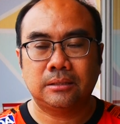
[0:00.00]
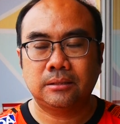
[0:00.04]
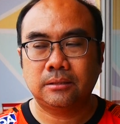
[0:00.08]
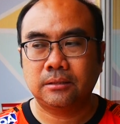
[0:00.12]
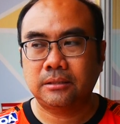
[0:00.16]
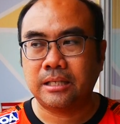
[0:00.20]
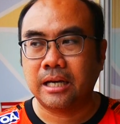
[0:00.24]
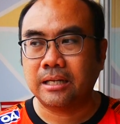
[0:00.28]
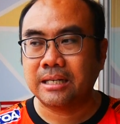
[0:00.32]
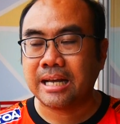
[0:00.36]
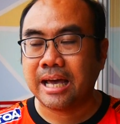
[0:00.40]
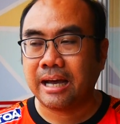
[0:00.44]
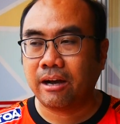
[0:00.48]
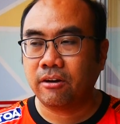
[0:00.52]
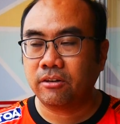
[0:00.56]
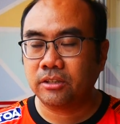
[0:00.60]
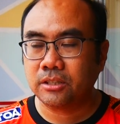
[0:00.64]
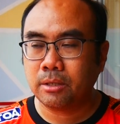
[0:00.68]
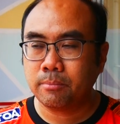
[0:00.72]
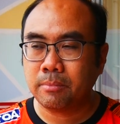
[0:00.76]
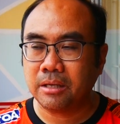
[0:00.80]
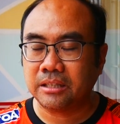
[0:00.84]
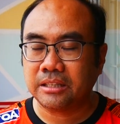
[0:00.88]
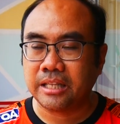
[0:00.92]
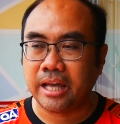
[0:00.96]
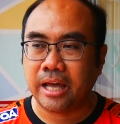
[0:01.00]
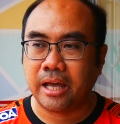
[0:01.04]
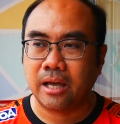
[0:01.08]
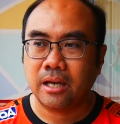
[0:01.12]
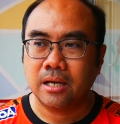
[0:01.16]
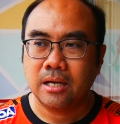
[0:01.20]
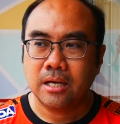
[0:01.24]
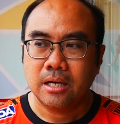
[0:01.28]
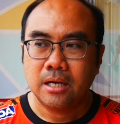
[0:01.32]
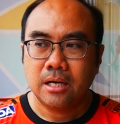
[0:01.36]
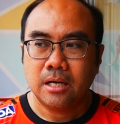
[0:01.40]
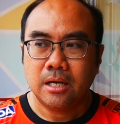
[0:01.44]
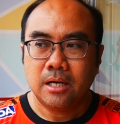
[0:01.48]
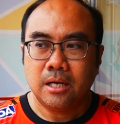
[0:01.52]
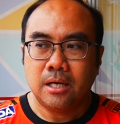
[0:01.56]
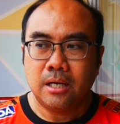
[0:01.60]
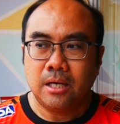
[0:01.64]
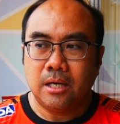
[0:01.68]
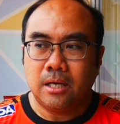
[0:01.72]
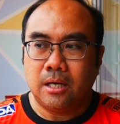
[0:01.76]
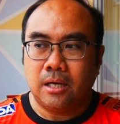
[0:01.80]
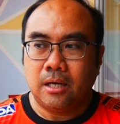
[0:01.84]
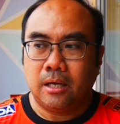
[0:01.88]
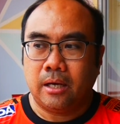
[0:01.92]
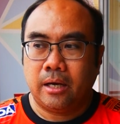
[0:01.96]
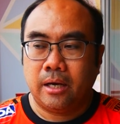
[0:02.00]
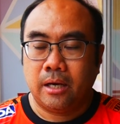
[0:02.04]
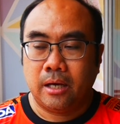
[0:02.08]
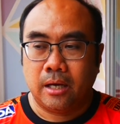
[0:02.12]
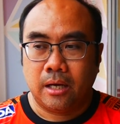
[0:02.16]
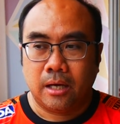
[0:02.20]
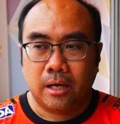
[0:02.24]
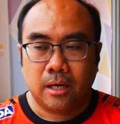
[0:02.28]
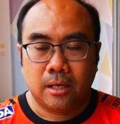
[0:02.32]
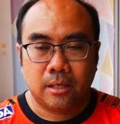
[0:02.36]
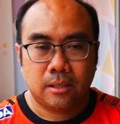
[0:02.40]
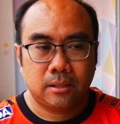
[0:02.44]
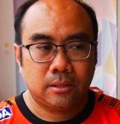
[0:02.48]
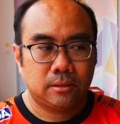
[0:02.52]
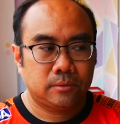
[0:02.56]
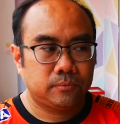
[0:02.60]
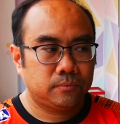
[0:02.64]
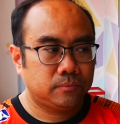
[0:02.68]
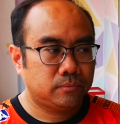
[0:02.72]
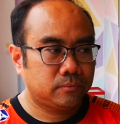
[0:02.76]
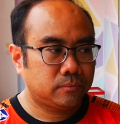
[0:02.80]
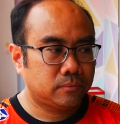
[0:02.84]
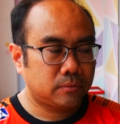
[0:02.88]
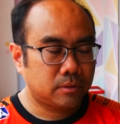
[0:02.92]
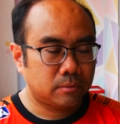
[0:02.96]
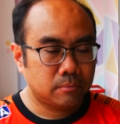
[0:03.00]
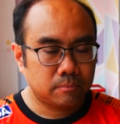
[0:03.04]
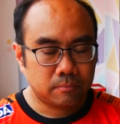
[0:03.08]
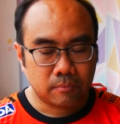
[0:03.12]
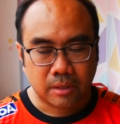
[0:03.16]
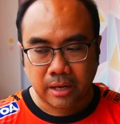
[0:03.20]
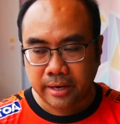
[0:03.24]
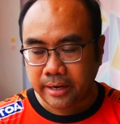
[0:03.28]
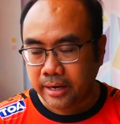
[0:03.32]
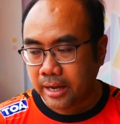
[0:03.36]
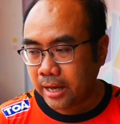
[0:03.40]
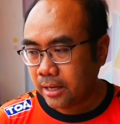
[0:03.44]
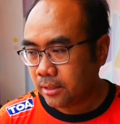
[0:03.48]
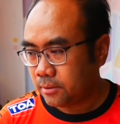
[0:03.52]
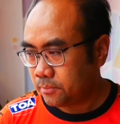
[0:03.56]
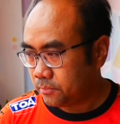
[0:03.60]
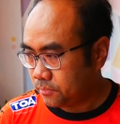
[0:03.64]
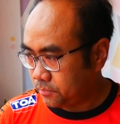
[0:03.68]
เชียงรายเขาก็จะมีเตะอะไรนะ